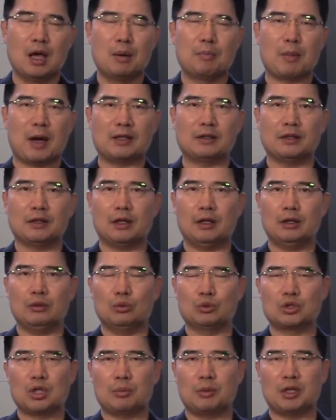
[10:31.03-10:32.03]
만약에
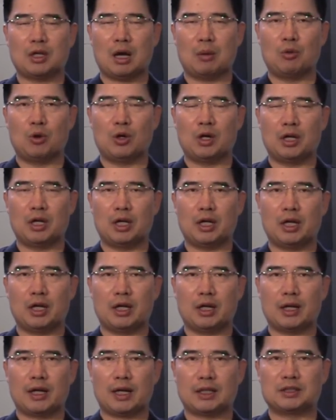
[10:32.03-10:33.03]
요셉이 감옥
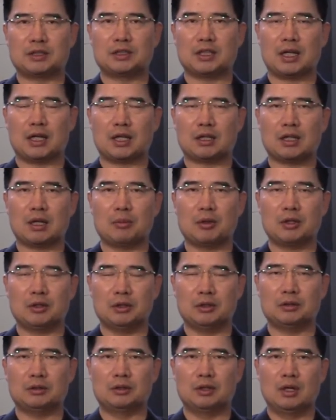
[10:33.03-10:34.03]
안에 갇히지
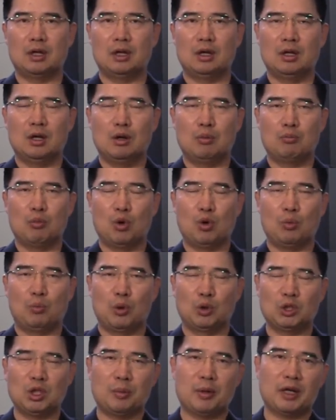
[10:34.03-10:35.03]
않았다면은 뭐
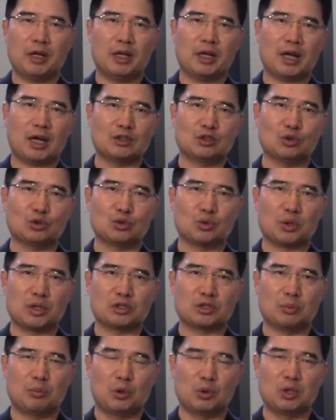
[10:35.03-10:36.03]
보디발의 가정
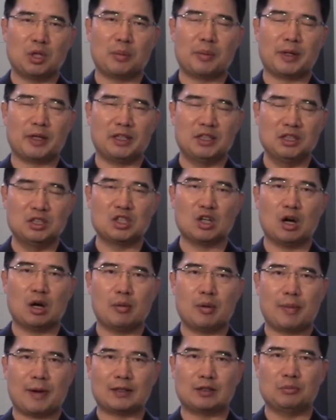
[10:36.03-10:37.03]
속에서 보디발
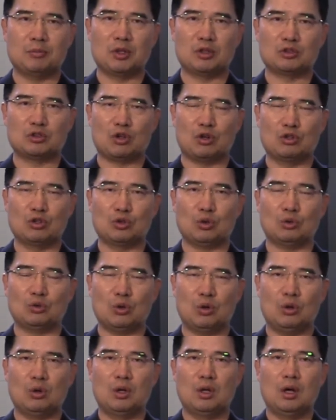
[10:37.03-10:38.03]
인정함을 받으면서 어느
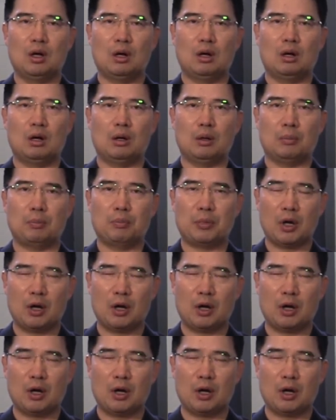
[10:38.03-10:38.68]
정도 어,